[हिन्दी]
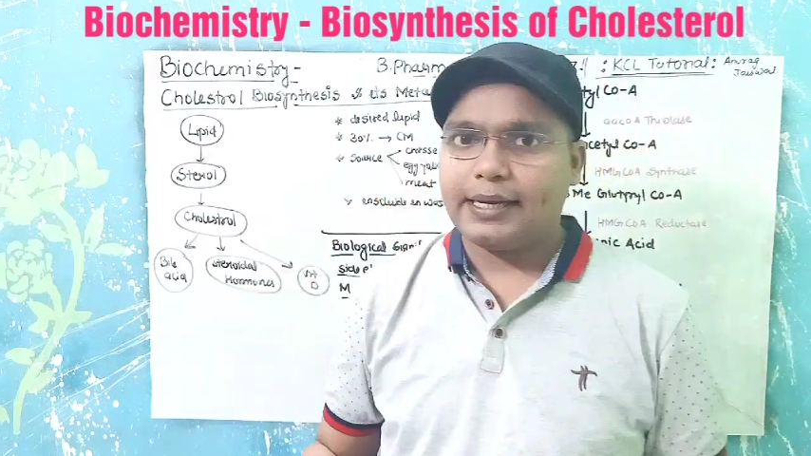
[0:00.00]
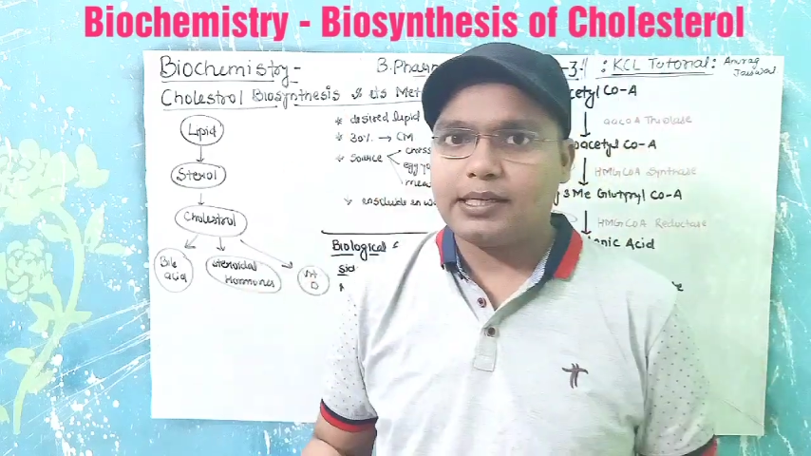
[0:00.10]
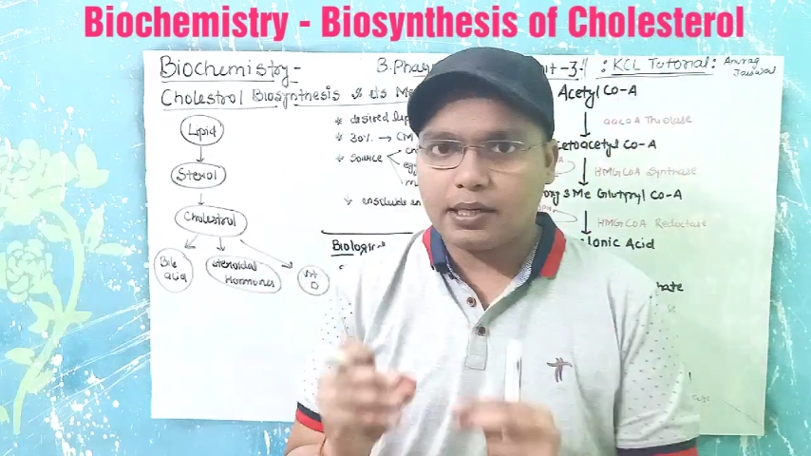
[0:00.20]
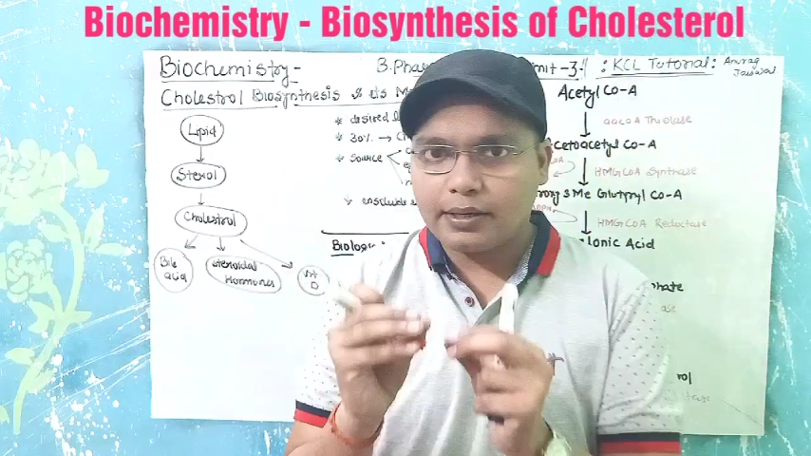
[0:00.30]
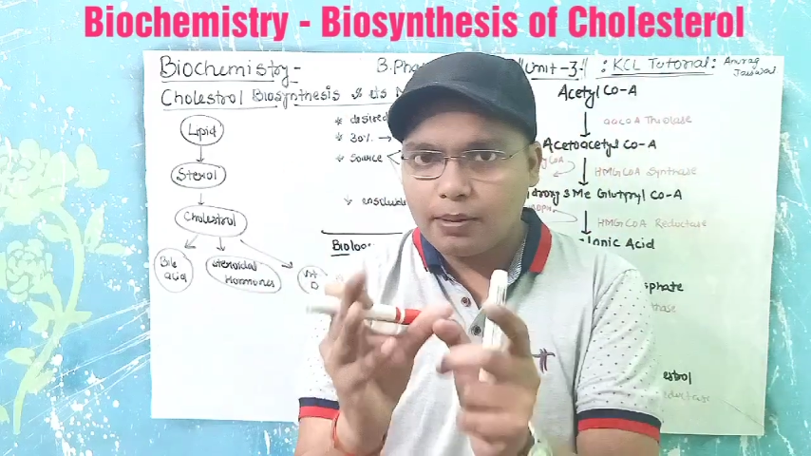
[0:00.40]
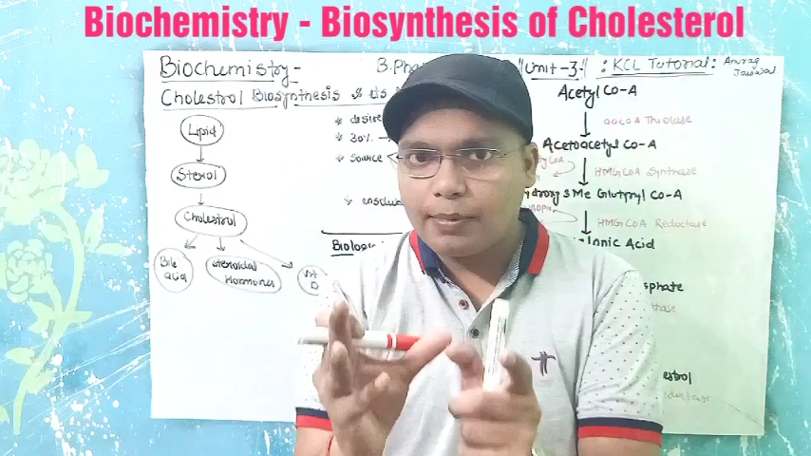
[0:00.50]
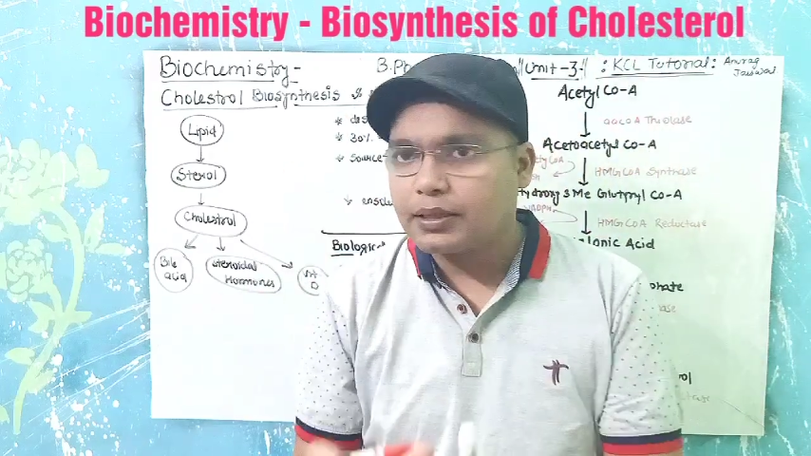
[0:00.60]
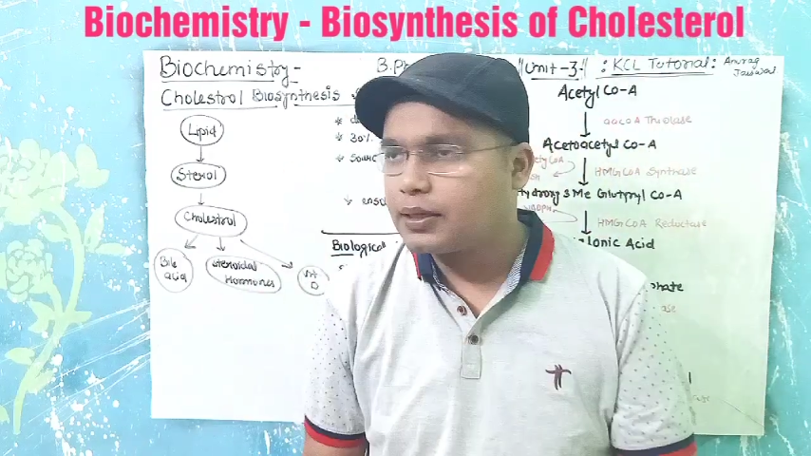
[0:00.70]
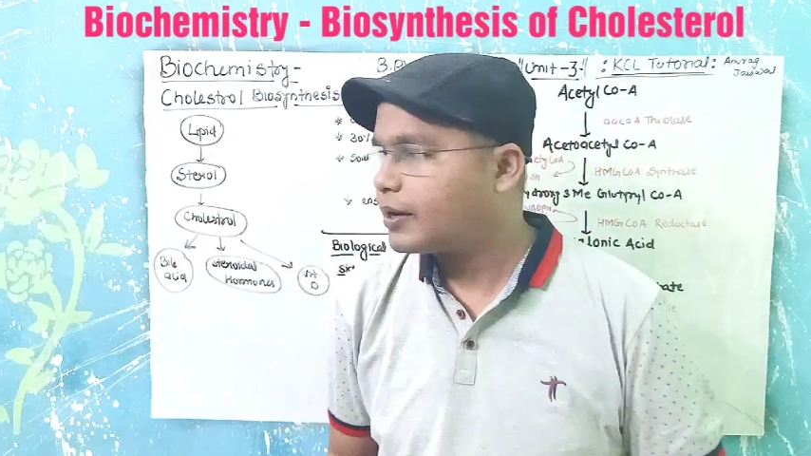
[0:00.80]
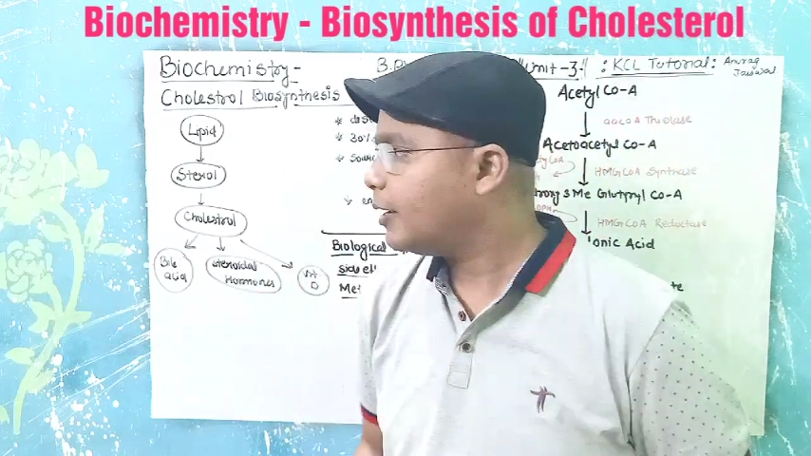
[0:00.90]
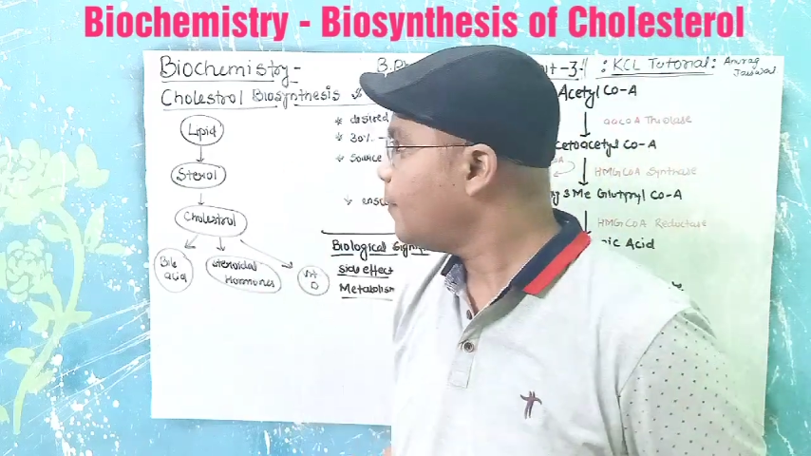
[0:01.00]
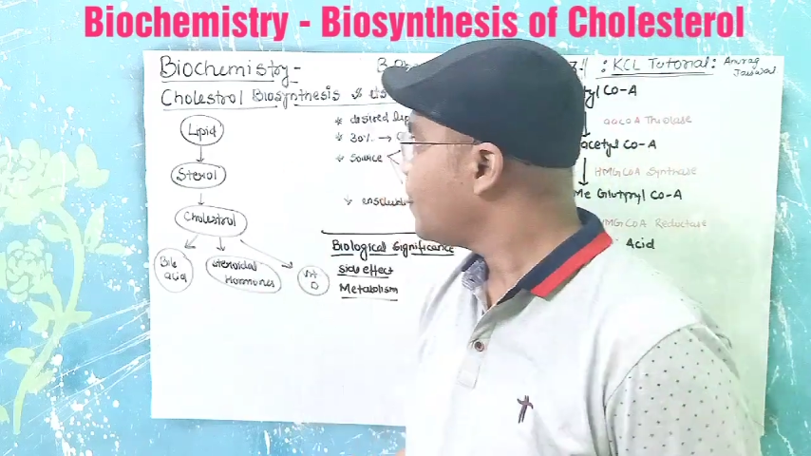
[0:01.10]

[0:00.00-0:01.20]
ने एक जनरल बात कर रहे